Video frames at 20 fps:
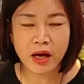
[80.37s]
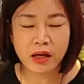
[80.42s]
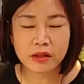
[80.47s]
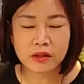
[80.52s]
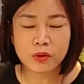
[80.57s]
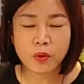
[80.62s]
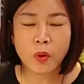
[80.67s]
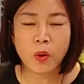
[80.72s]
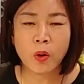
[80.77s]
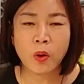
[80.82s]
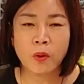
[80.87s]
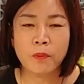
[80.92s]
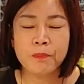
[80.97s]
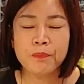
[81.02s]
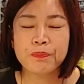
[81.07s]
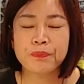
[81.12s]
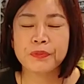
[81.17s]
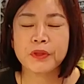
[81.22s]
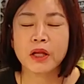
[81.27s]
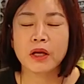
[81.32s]
그리고
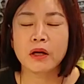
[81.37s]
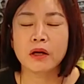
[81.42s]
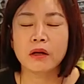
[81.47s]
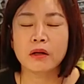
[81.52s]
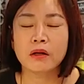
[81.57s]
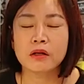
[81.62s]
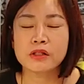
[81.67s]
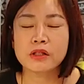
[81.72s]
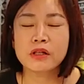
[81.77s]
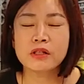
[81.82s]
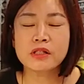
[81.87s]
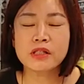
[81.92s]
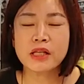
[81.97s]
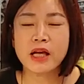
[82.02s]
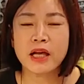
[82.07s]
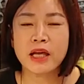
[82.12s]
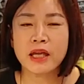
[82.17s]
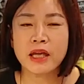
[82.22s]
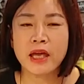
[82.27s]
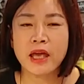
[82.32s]
어,
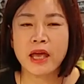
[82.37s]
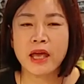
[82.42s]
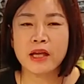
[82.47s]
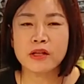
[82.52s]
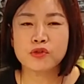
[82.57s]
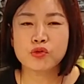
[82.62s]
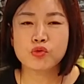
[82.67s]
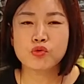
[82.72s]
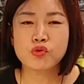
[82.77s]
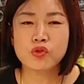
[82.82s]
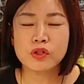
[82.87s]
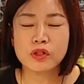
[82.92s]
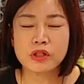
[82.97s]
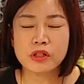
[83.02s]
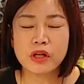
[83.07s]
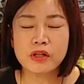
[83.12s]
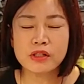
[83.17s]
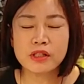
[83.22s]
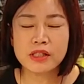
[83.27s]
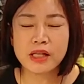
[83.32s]
천사의 중,
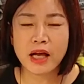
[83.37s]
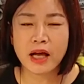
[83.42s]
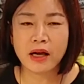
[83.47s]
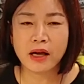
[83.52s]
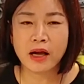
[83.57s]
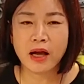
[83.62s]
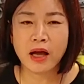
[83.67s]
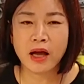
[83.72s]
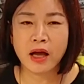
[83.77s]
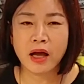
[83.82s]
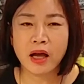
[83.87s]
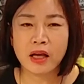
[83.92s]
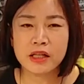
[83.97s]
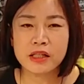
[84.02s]
천사가,